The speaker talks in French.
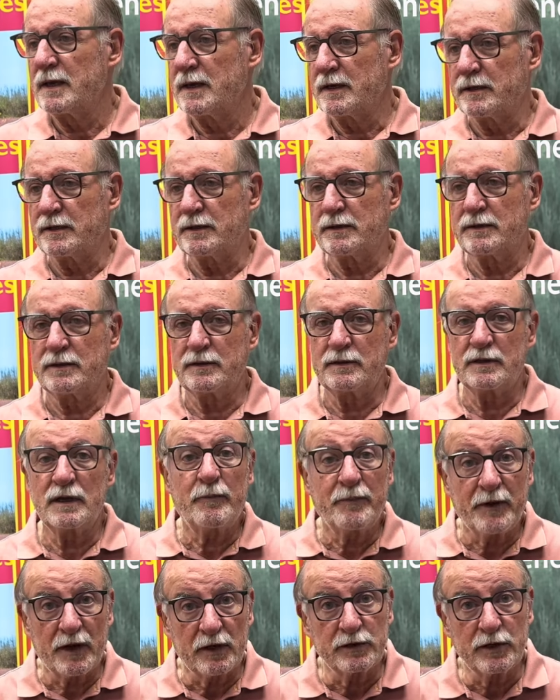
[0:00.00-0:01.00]
Euh, la
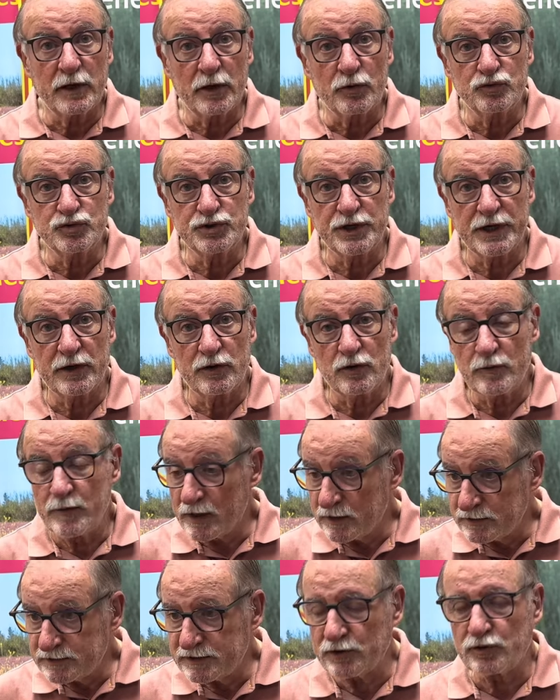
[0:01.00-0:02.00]
perdrix rouge
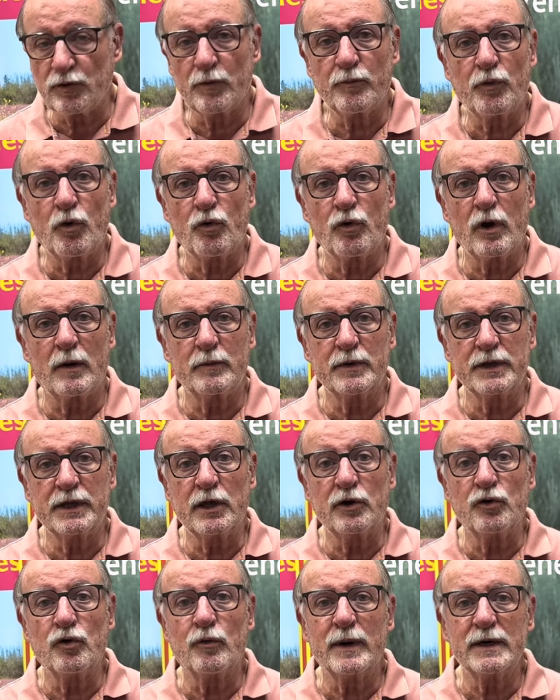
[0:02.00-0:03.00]
également, c'est un programme
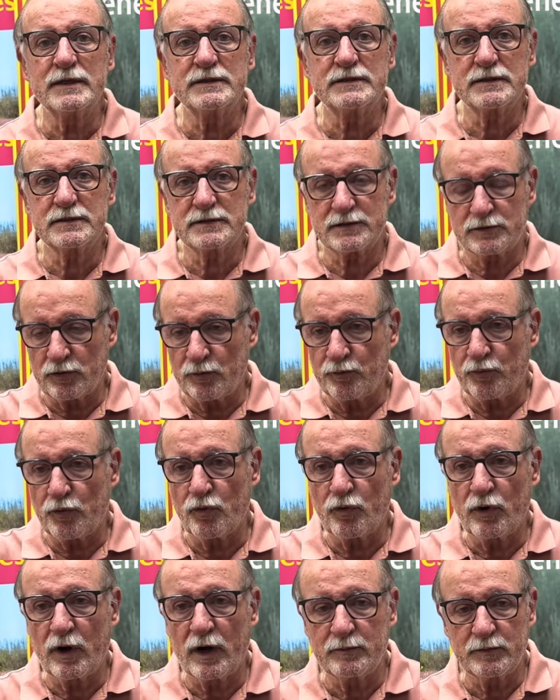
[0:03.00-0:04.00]
qui commence, c'est un
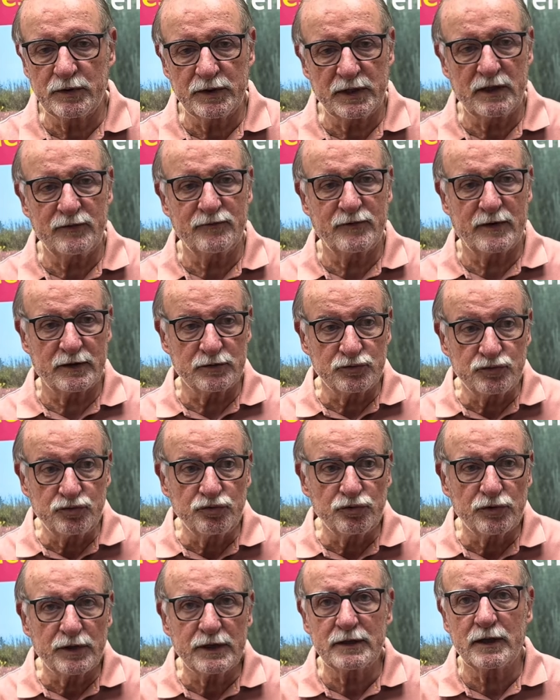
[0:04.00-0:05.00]
programme qui va
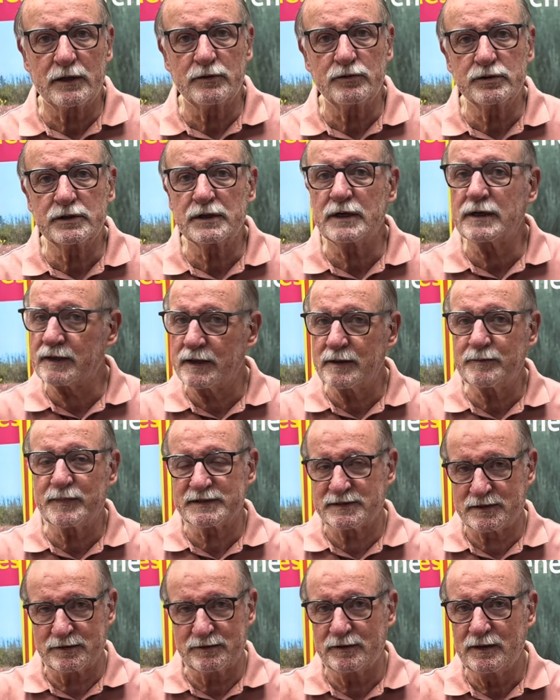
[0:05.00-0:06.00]
durer dans le temps, hein,
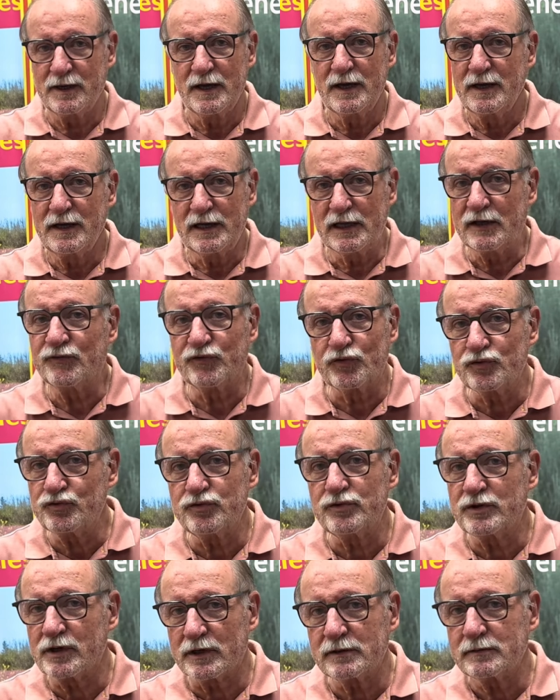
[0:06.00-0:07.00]
parce qu'il faut
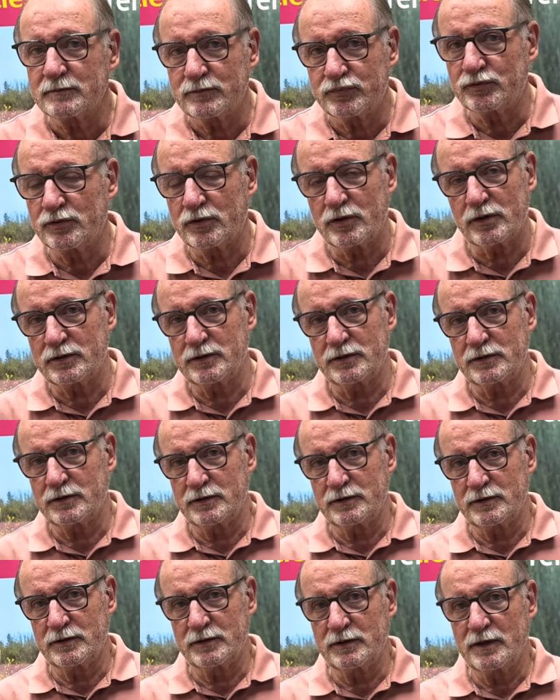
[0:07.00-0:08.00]
du temps pour euh,
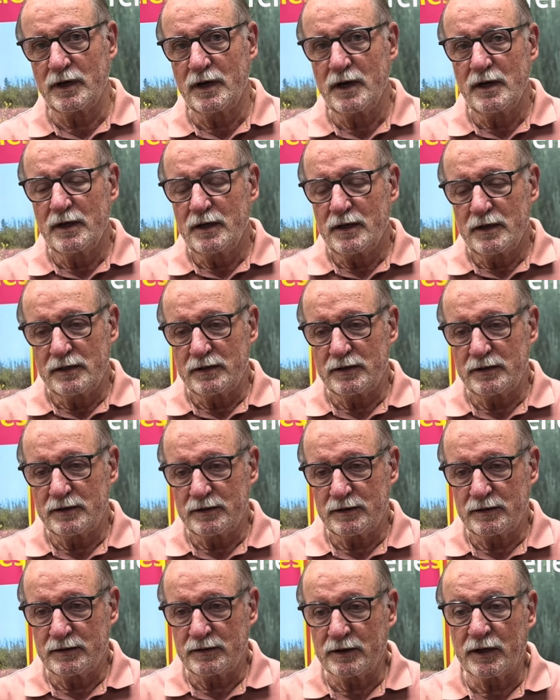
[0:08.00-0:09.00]

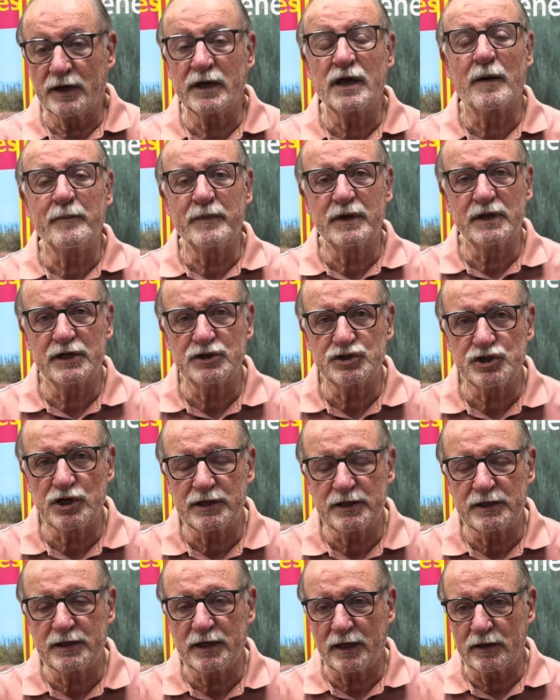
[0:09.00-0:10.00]
euh, réaménager
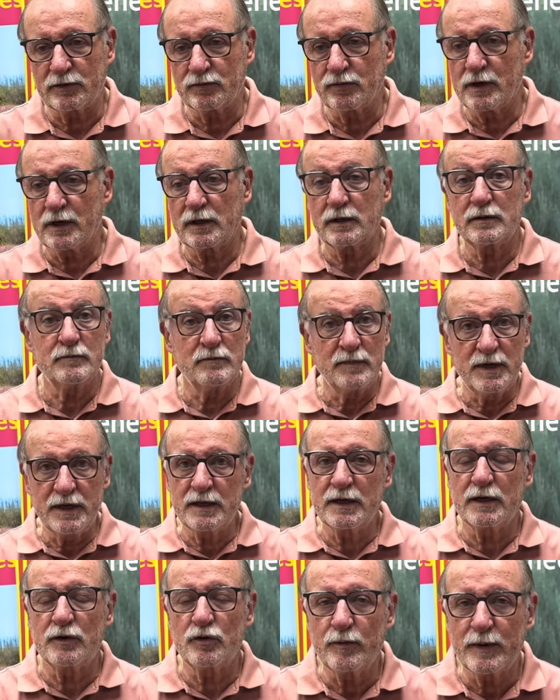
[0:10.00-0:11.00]
les territoires, mais
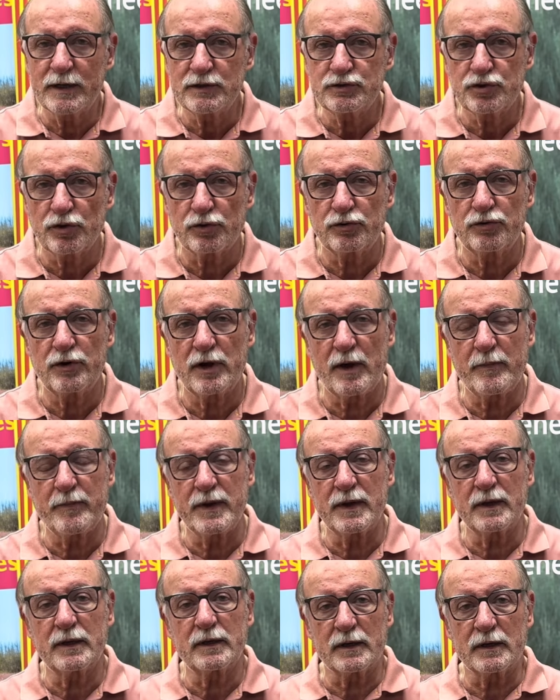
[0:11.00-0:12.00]
également sur le
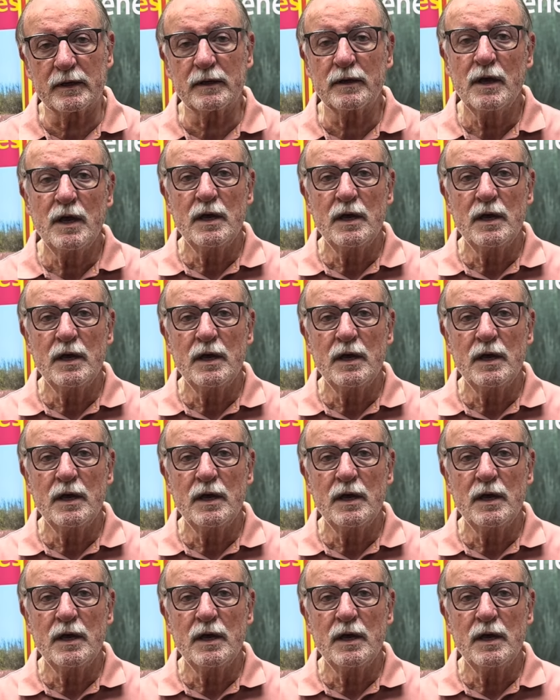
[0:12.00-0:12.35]
lapin. Hein.